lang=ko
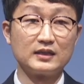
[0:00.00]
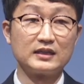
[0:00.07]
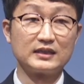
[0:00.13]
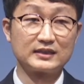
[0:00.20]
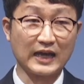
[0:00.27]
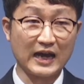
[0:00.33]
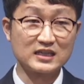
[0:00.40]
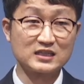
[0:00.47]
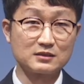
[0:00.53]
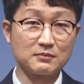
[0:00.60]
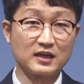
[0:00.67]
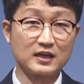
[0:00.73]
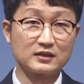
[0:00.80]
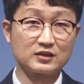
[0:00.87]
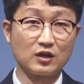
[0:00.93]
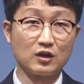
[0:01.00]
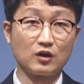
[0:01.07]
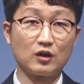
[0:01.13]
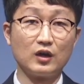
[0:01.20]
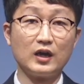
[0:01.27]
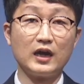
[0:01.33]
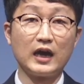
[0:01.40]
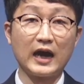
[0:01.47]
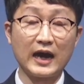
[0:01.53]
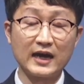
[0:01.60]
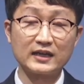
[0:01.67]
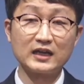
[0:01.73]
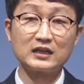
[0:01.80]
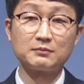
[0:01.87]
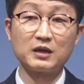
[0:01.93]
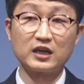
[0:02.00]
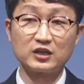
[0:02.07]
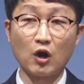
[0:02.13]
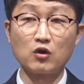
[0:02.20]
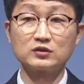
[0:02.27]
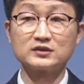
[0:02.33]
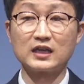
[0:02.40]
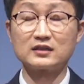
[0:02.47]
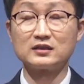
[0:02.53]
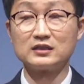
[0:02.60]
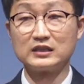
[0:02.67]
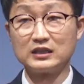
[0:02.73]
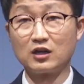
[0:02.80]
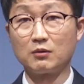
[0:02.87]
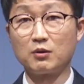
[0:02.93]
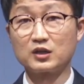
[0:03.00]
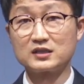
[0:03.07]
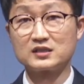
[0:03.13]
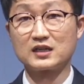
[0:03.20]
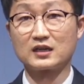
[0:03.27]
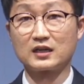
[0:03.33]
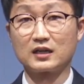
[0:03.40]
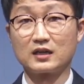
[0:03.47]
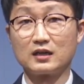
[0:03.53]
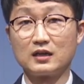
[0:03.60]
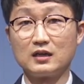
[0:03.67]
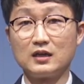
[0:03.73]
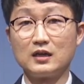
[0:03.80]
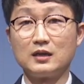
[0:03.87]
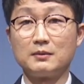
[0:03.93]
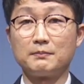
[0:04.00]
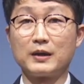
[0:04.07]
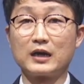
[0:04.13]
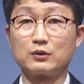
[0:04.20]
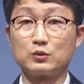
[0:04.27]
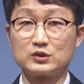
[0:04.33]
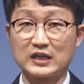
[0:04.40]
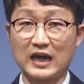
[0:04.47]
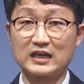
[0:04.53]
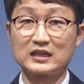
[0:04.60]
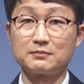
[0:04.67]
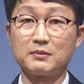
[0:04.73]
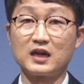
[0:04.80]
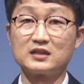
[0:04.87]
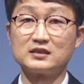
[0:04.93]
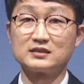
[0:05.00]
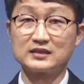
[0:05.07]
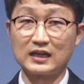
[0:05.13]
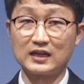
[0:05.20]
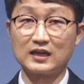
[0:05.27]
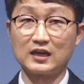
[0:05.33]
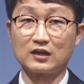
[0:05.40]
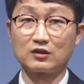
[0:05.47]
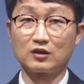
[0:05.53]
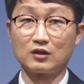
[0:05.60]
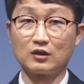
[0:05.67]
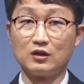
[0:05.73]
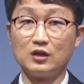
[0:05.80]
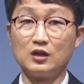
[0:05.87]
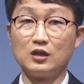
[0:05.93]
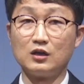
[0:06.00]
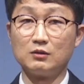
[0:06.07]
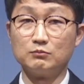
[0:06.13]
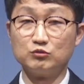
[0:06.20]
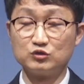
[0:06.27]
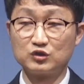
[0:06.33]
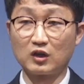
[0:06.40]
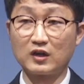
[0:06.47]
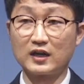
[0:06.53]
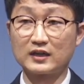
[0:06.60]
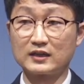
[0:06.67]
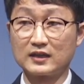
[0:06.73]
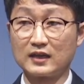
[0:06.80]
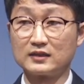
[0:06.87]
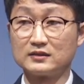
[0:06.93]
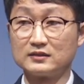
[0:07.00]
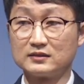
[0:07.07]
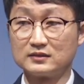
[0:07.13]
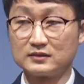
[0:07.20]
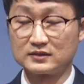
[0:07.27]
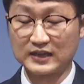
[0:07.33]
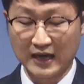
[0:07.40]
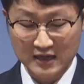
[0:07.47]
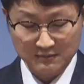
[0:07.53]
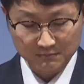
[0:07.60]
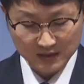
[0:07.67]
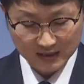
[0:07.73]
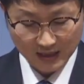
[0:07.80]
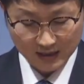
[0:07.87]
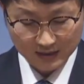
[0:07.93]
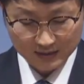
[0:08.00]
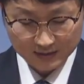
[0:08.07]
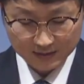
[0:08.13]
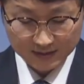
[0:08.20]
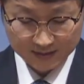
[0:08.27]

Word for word: 이 다시 말해서 하나님의 형상을 잃어버린 자가 바로 자기만을 사랑하여 무정하게 된 자입니다.